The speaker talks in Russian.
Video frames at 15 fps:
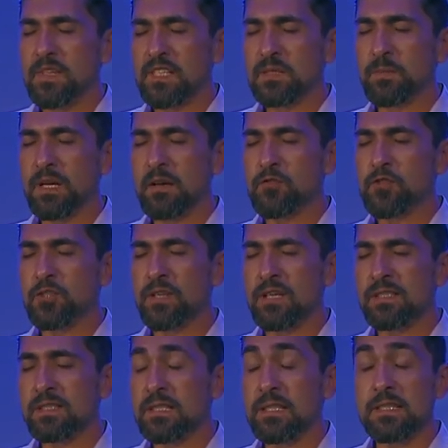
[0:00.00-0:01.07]
избравший
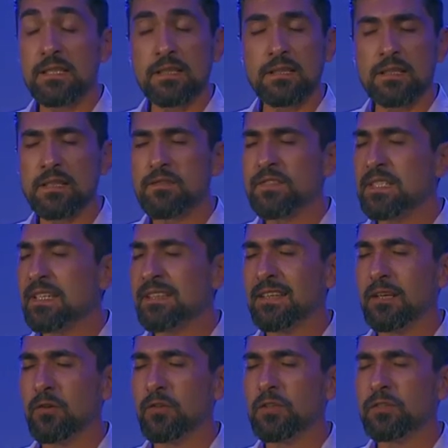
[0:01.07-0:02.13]
нас из среды всех
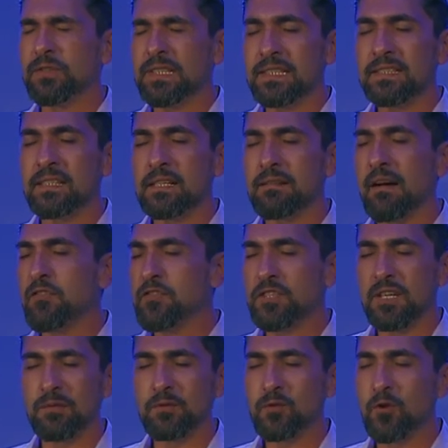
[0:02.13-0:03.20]
народов и
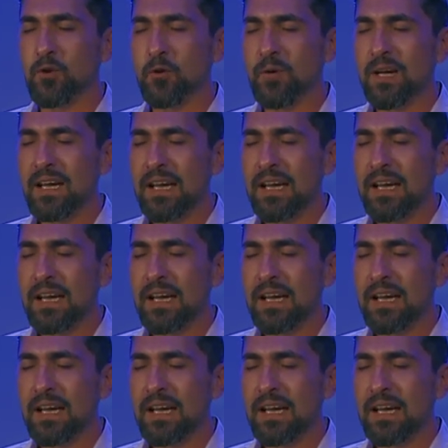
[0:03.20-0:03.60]
даровавший нам Тору.